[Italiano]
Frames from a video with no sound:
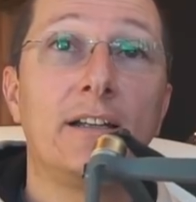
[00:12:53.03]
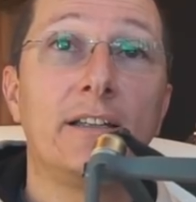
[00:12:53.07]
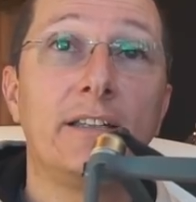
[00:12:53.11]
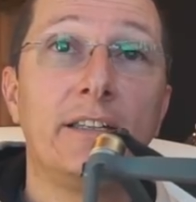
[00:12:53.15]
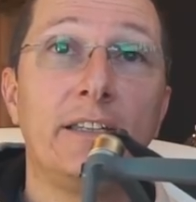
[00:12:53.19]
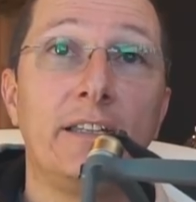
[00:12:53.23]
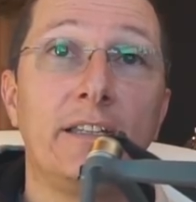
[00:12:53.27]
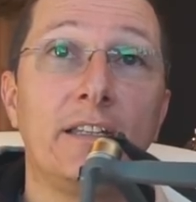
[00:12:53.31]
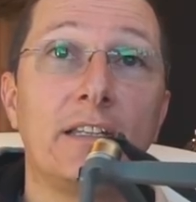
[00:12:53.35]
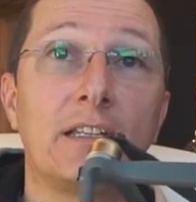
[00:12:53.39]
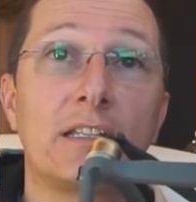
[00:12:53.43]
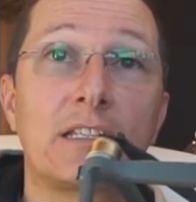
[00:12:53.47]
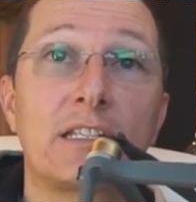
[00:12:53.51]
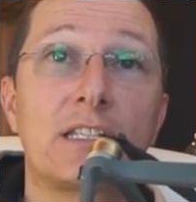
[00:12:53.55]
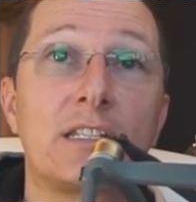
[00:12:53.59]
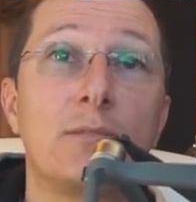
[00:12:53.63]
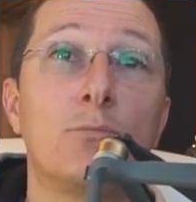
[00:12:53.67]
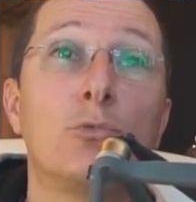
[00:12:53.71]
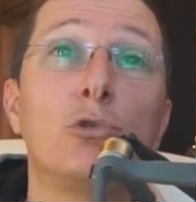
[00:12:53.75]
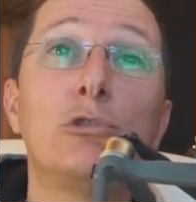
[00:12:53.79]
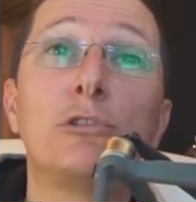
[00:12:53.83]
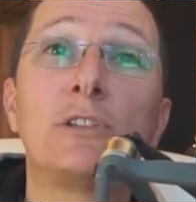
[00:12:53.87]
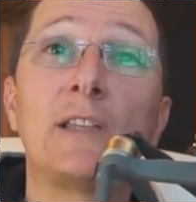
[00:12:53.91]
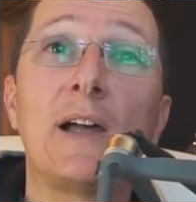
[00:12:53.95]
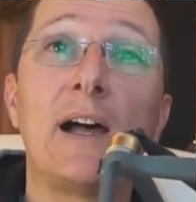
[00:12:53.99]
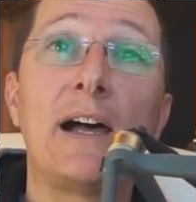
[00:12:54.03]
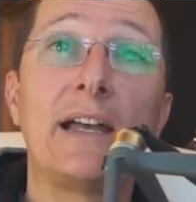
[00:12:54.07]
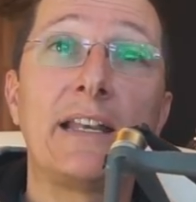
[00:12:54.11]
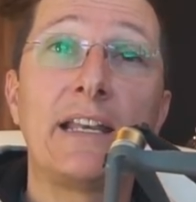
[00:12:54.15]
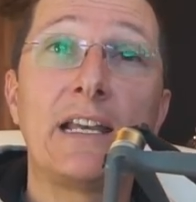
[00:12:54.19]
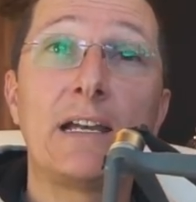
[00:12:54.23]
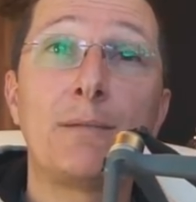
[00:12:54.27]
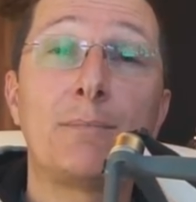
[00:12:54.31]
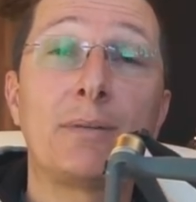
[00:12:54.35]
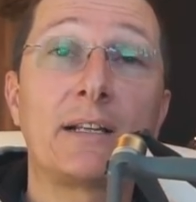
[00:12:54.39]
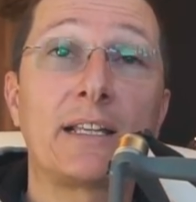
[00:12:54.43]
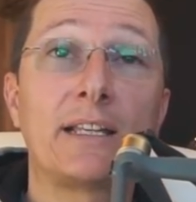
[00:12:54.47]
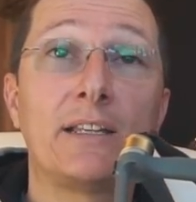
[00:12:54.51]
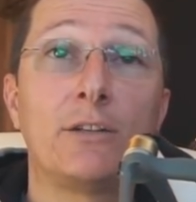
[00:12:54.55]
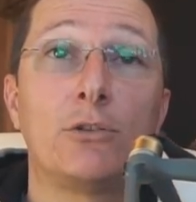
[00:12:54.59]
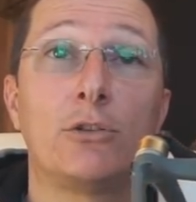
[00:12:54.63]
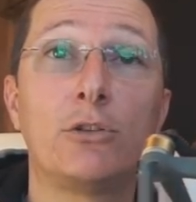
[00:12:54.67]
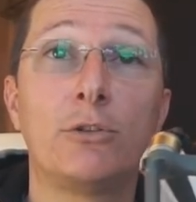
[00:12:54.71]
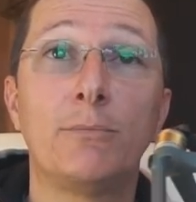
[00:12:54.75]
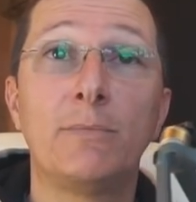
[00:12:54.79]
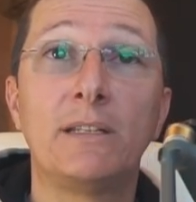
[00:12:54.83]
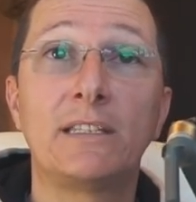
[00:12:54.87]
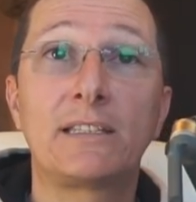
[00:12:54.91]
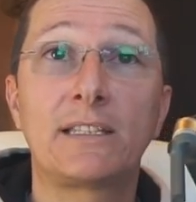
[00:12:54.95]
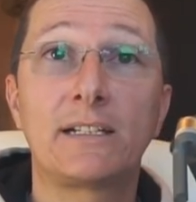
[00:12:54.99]
in simultanea perché noi
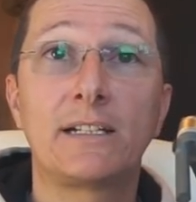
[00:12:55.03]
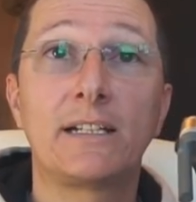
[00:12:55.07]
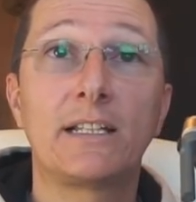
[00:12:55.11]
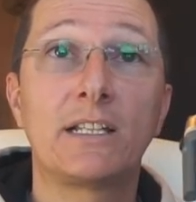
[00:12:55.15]
mentre